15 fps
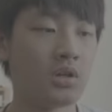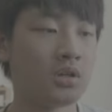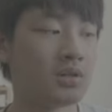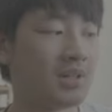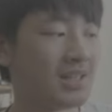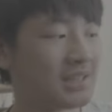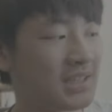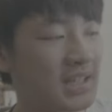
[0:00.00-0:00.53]

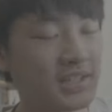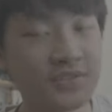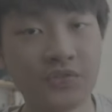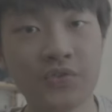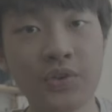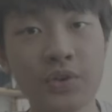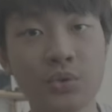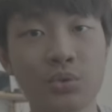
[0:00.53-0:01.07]
那 Death
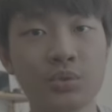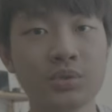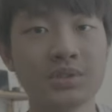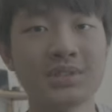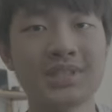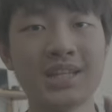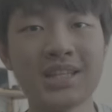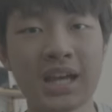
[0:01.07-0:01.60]
View
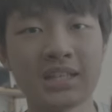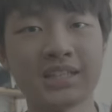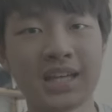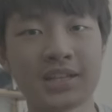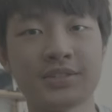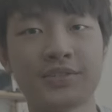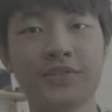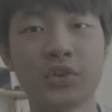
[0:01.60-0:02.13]
这一台
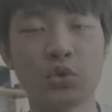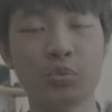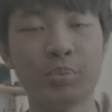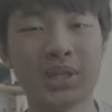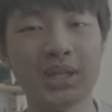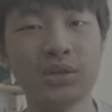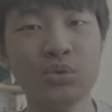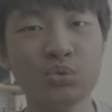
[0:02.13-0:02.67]
Death View
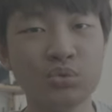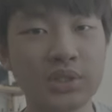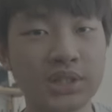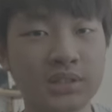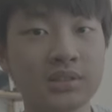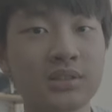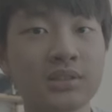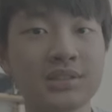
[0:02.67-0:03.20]
p 五
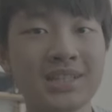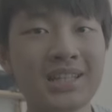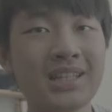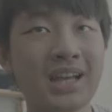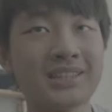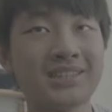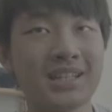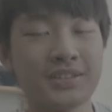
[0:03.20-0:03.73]
呢？这一
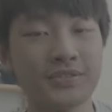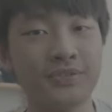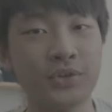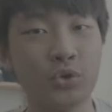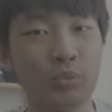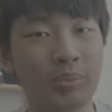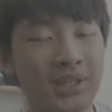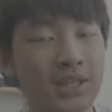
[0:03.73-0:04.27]
台 Death
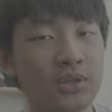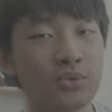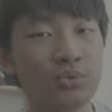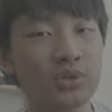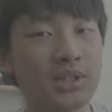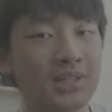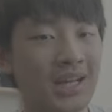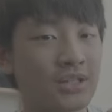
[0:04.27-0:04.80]
View p 五
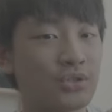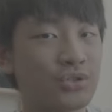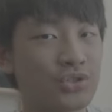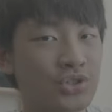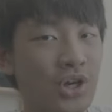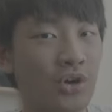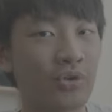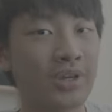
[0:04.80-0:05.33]
呢？它就
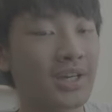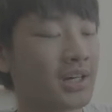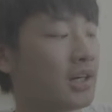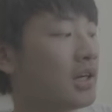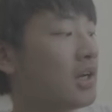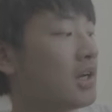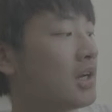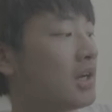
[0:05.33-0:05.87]
少一个。
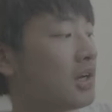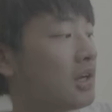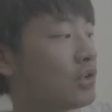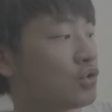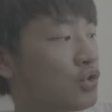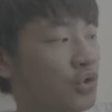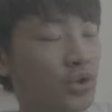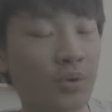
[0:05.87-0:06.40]

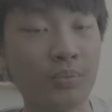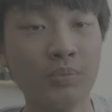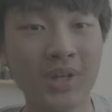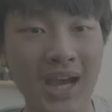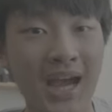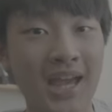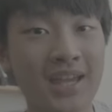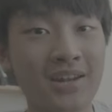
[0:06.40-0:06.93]
全
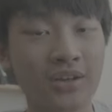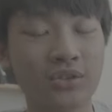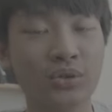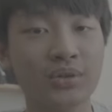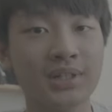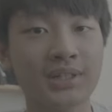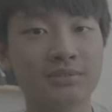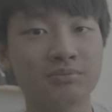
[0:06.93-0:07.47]
开的
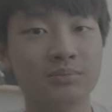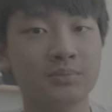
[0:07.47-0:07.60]
功能，